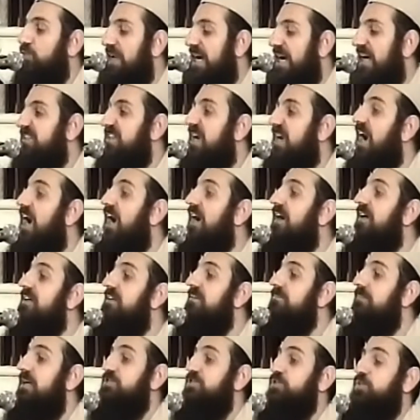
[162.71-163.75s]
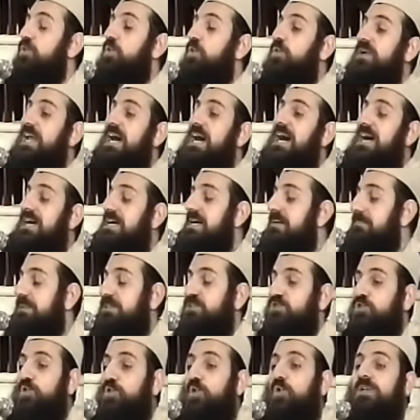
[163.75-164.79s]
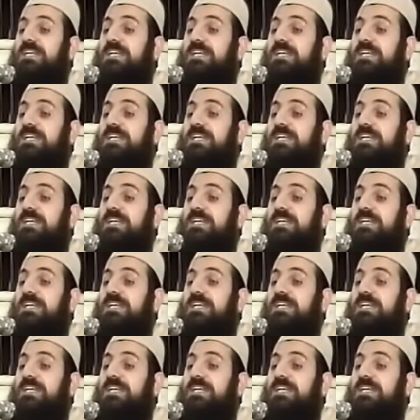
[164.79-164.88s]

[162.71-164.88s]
نخرا مشروعنا مشروع